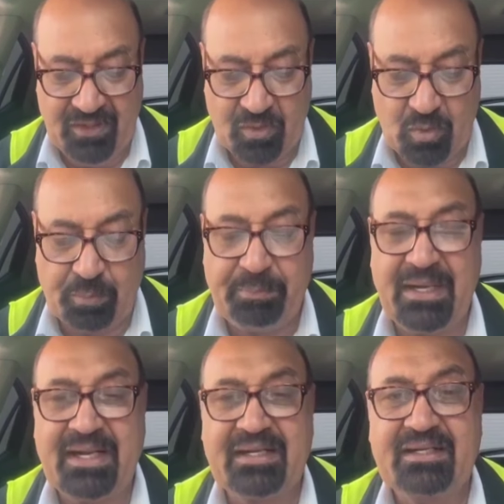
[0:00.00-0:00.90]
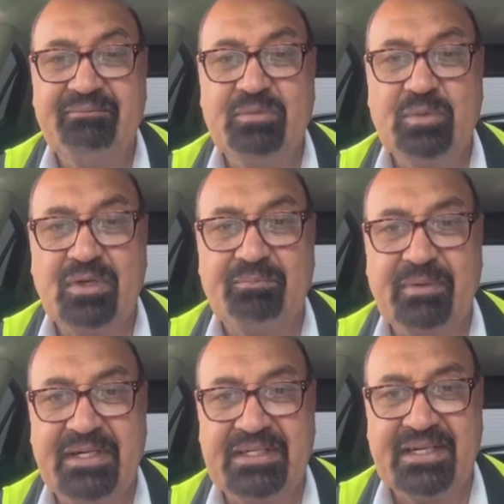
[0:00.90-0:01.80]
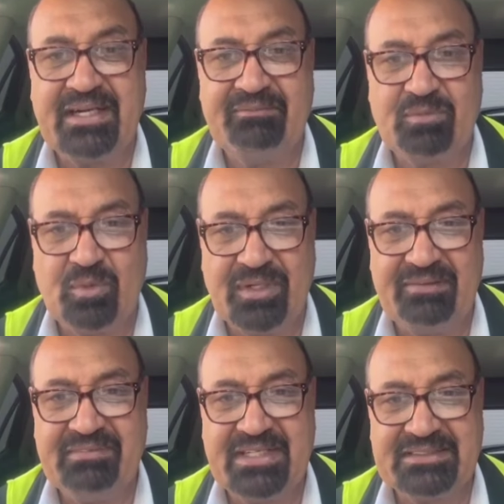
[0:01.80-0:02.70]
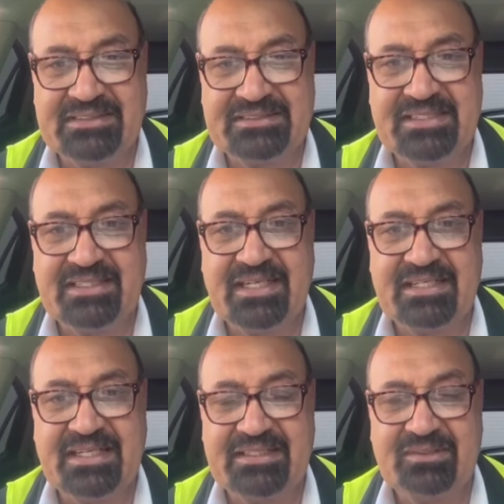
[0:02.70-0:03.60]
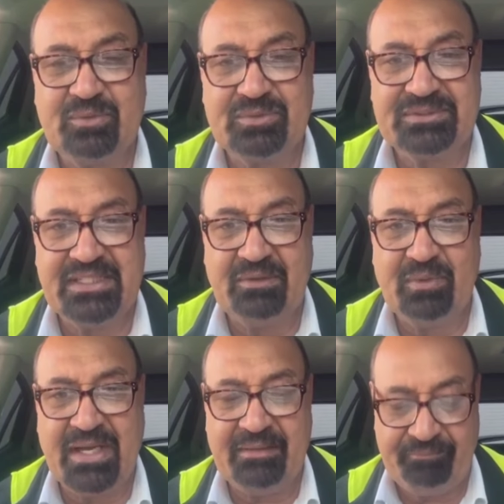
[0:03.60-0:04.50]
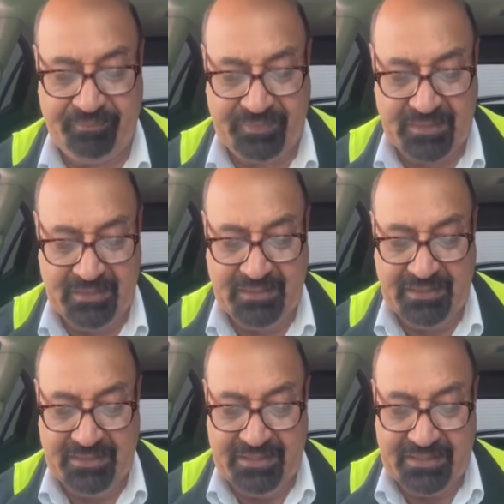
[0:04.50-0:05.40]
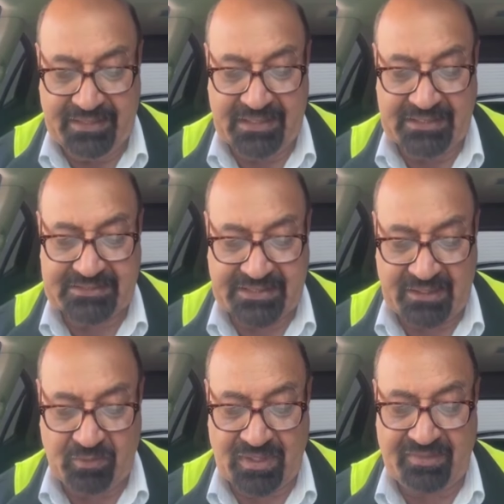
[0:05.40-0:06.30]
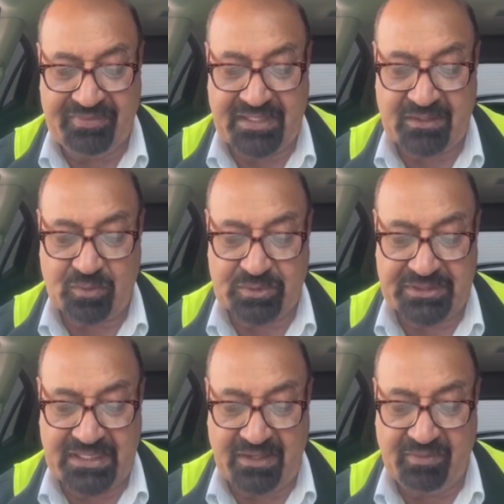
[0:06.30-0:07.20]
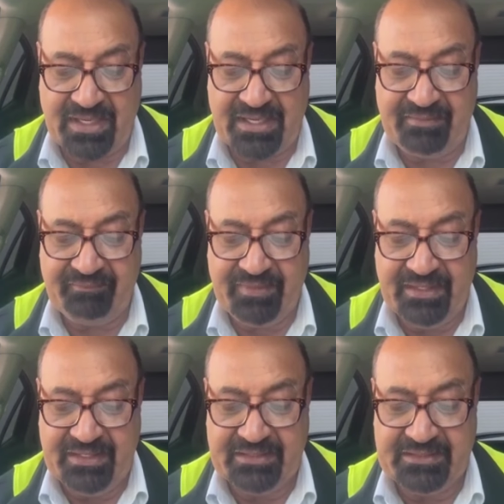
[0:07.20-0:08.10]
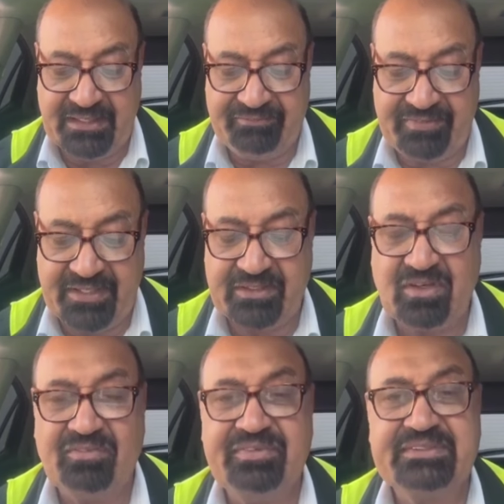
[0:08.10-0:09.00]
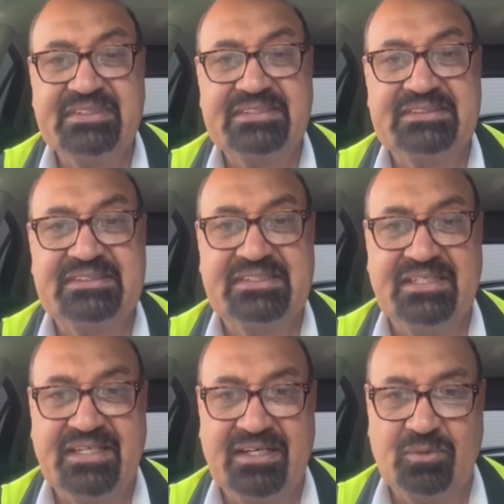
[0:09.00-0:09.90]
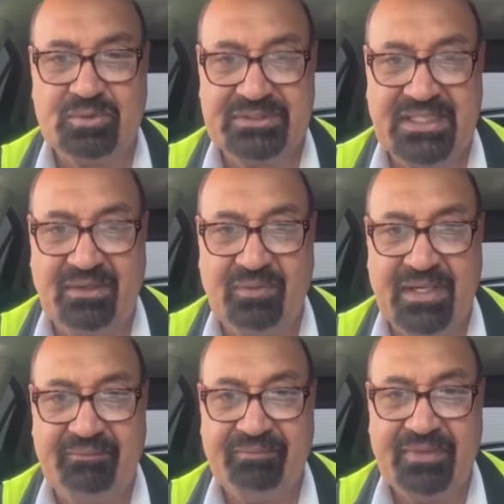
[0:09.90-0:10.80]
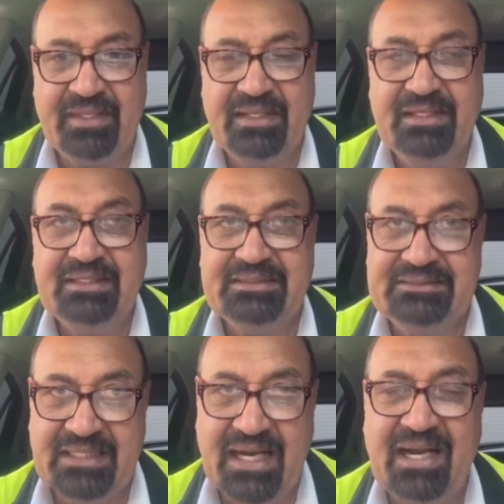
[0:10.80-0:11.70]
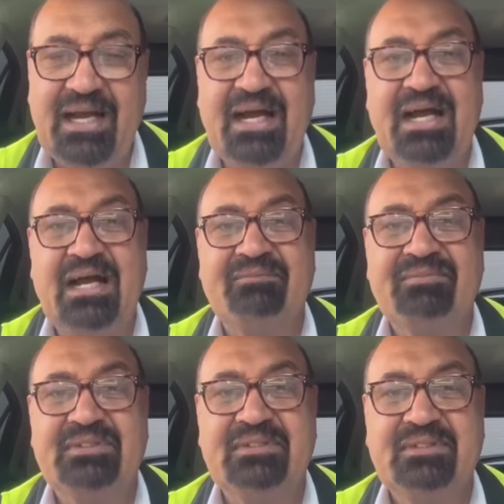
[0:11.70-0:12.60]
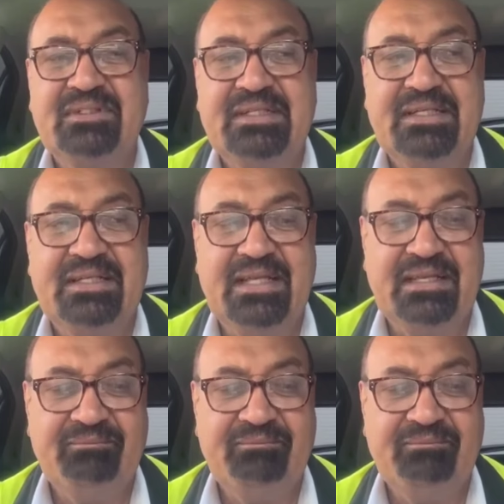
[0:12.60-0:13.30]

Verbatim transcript: कोपा कंप्यूटर ऑपरेटर एंड प्रोग्रामिंग असिस्टेंट का कर कोर्स किया हुआ है इंग्लिश टेनोग्राफी का कोर्स किया हुआ है या फ्रंट ऑफिस असिस्टेंट का कोर्स किया हुआ है या आपने